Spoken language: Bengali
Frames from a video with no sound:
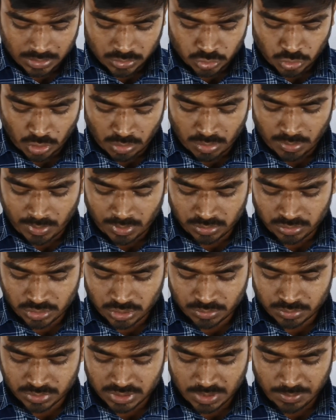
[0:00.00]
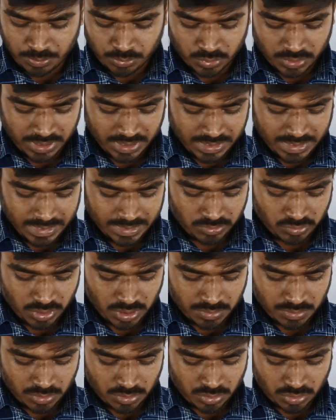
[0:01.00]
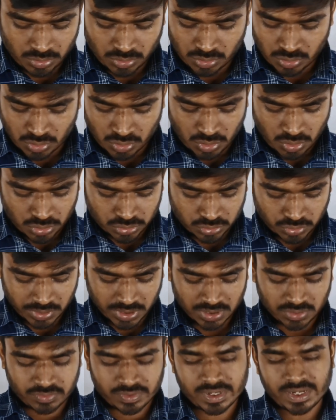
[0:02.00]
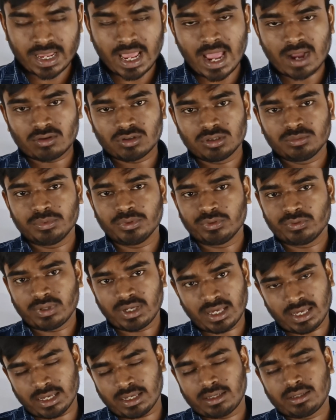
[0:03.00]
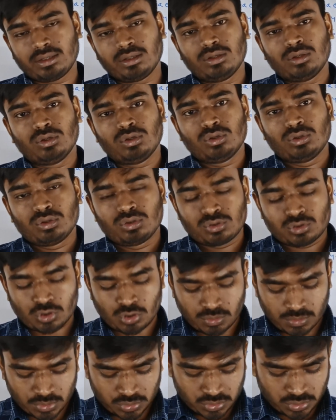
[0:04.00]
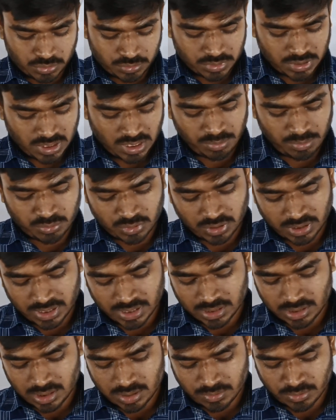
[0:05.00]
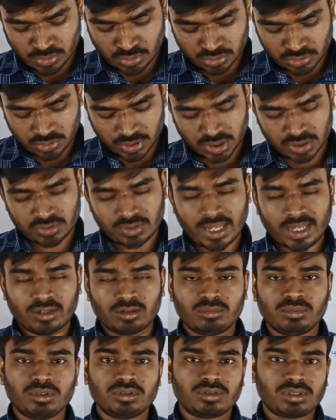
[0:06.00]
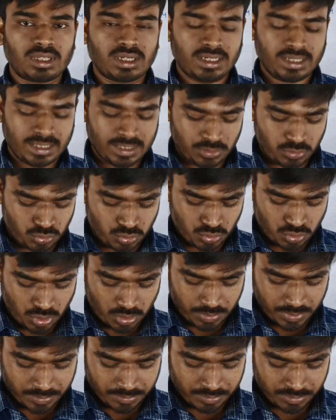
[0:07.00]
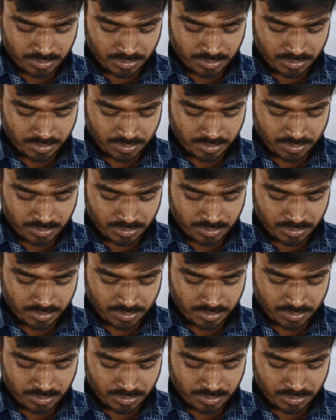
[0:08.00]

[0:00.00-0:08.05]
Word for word: সমবাহু ত্রিভুজের পরিকেন্দ্র ও অন্তকেন্দ্র একই বিন্দু হ্যাঁ সমবাহু ত্রিভুজের পরিকেন্দ্র এবং অন্তকেন্দ্র একই বিন্দু থাকে এটা ট্রু হবে